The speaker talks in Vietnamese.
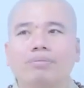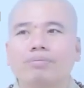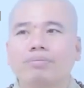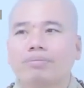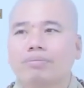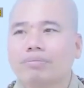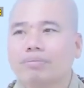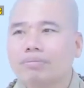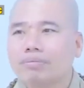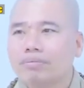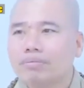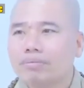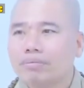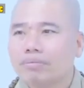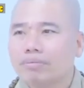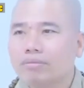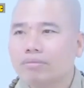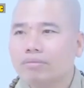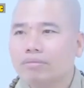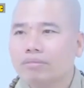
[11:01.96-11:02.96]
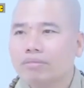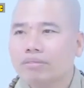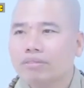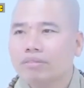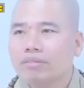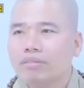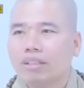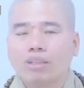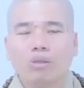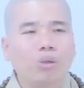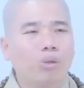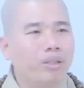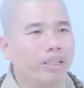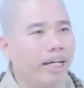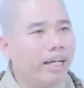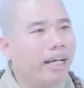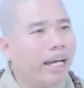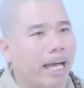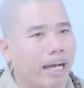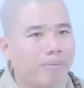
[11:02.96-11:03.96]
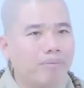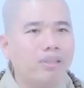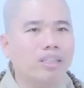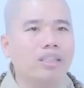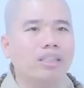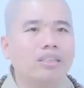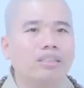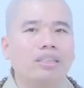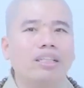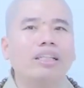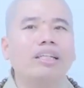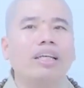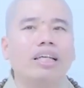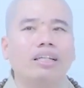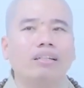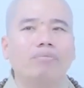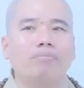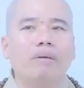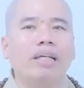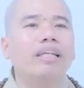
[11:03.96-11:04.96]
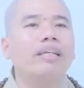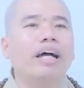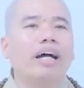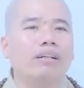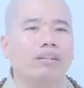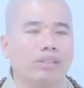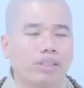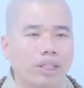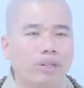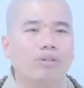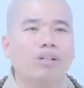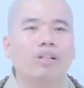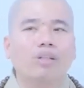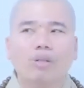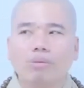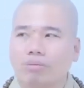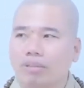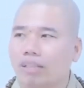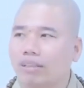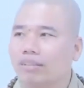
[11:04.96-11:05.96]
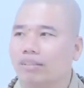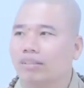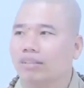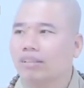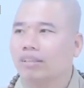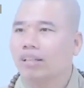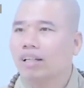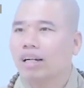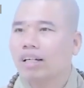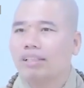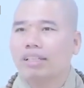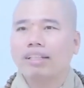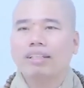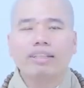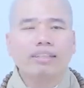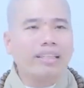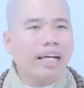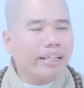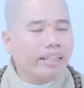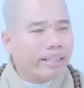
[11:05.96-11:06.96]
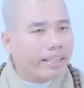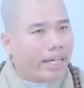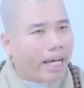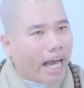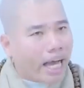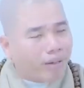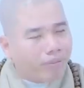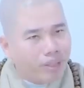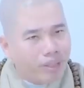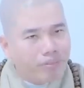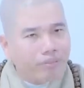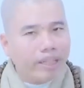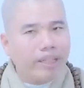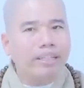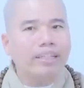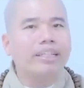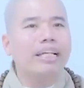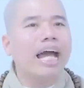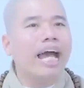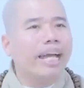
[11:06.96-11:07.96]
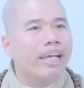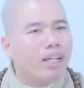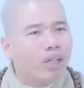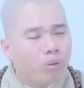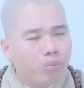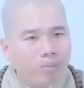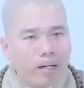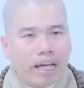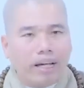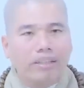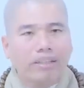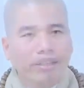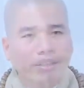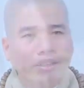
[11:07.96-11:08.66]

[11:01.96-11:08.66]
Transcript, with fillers: nè Và tôi vẫn làm được cái việc bây giờ được nhiều người cung kính vì vậy tất cả quý vị ai cũng là